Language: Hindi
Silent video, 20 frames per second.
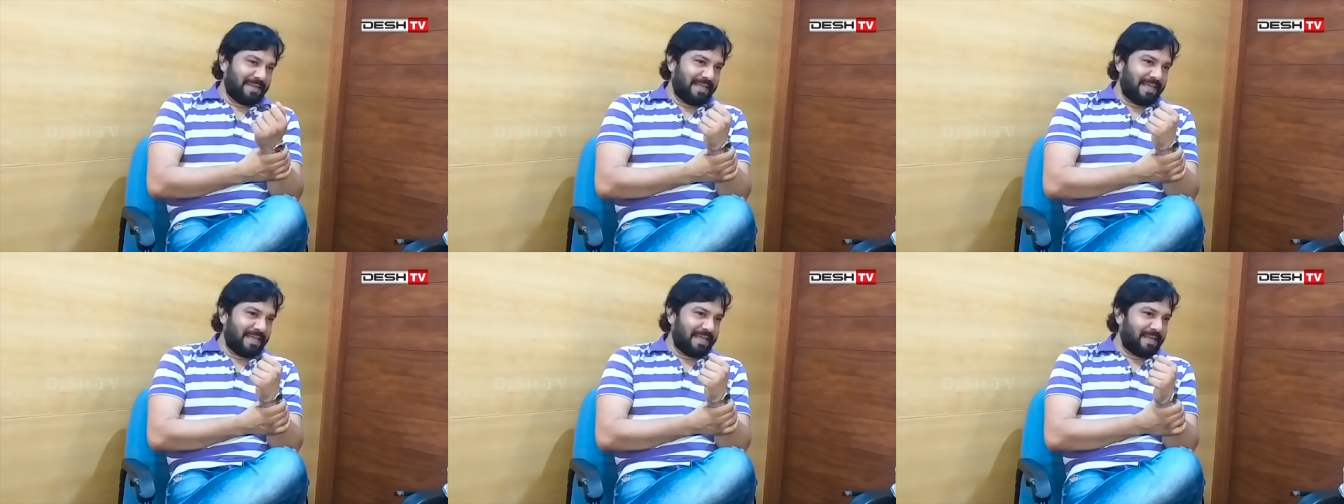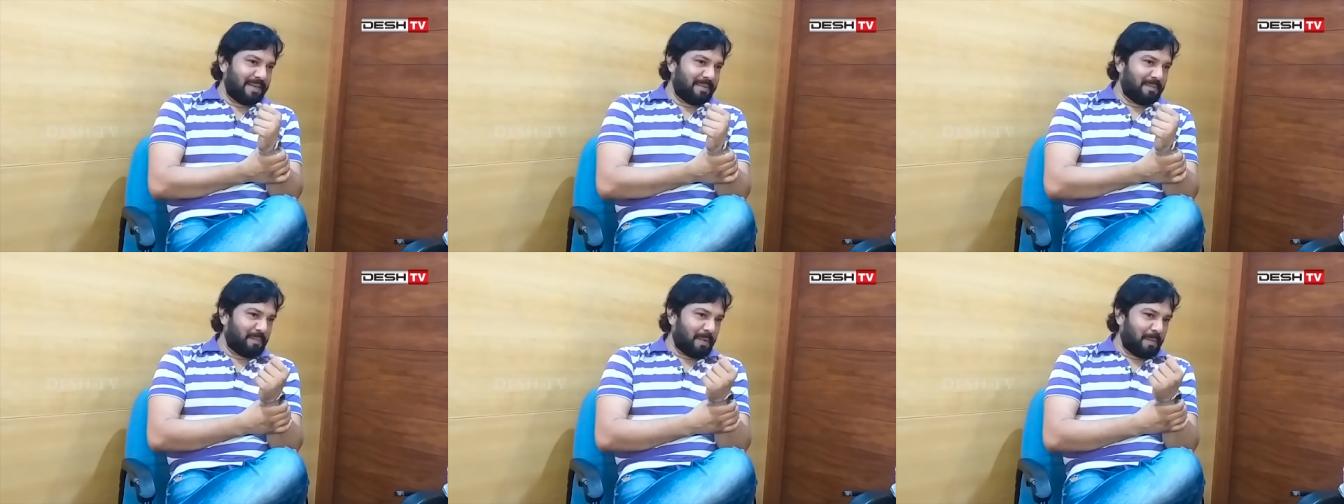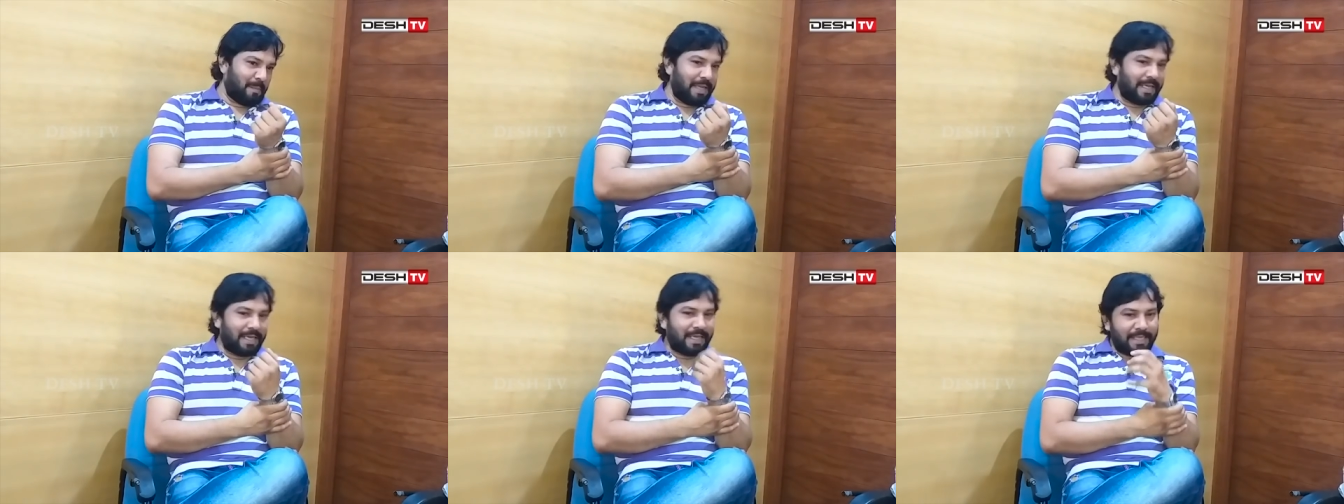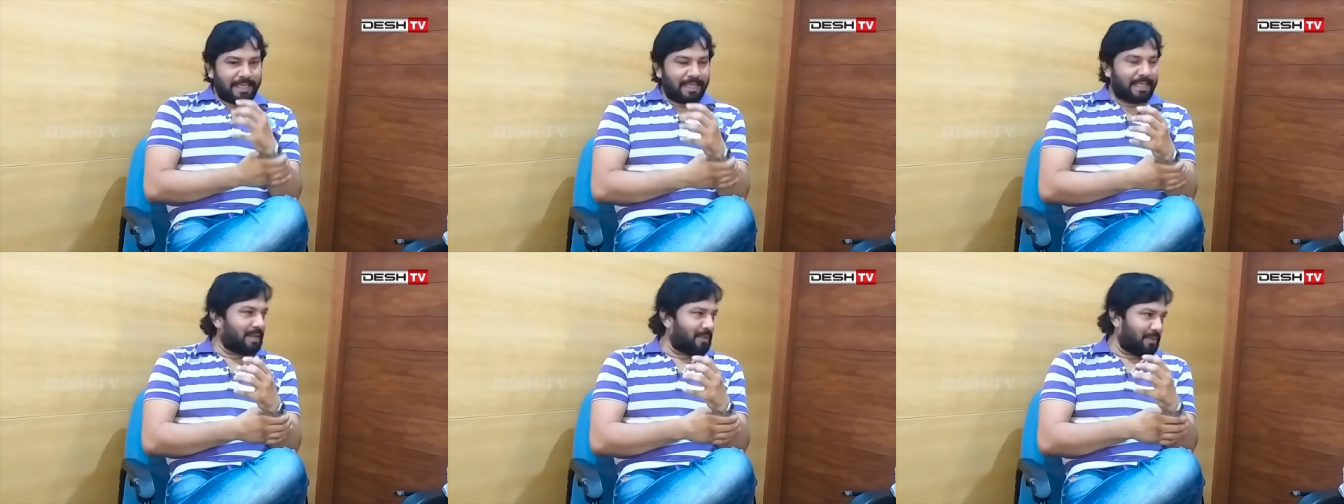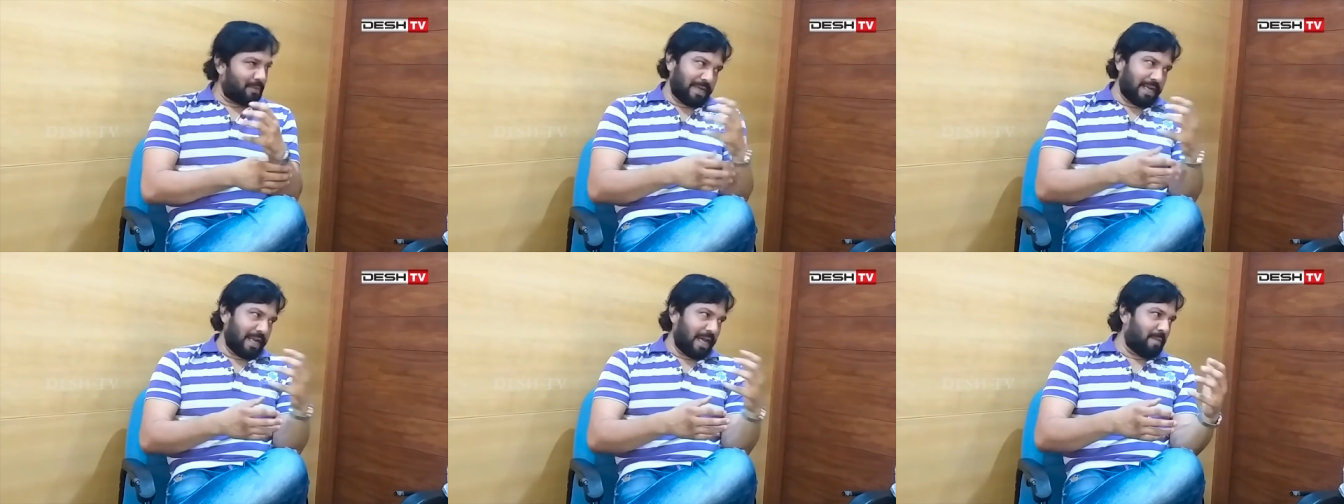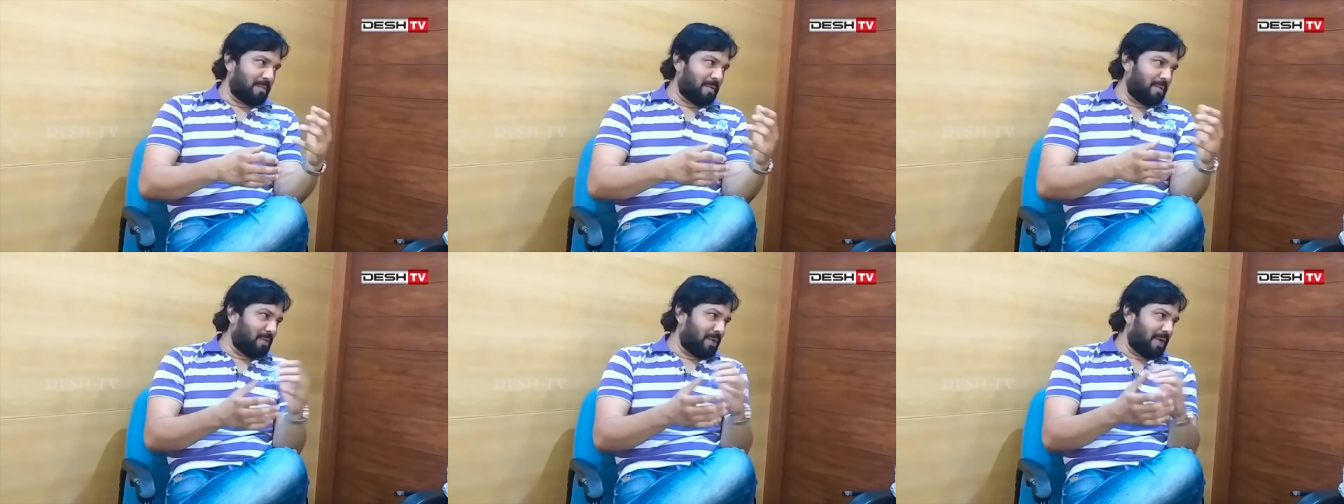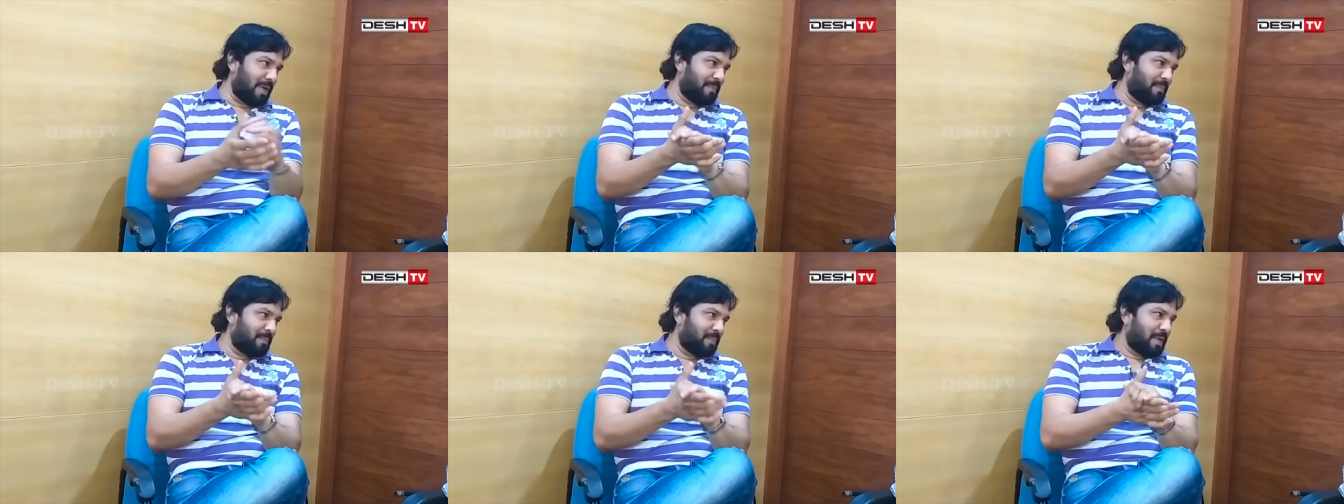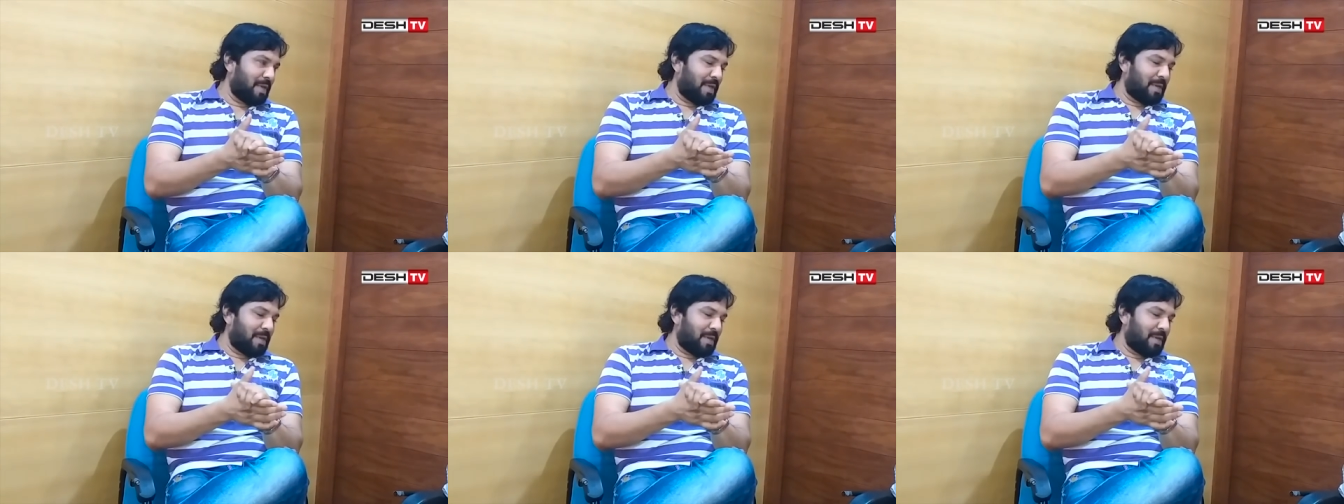ये पब्लिक के दिए हुए नाम है हम्म।